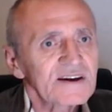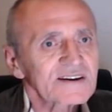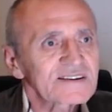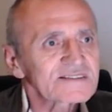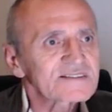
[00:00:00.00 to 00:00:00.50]

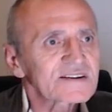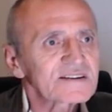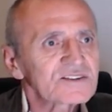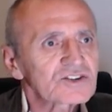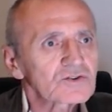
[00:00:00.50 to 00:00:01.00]
kızları
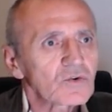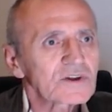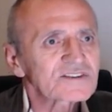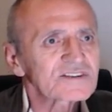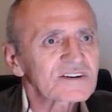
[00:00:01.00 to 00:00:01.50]
için
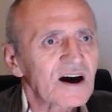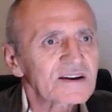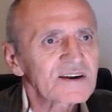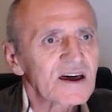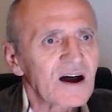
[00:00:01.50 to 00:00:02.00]
olası kariyer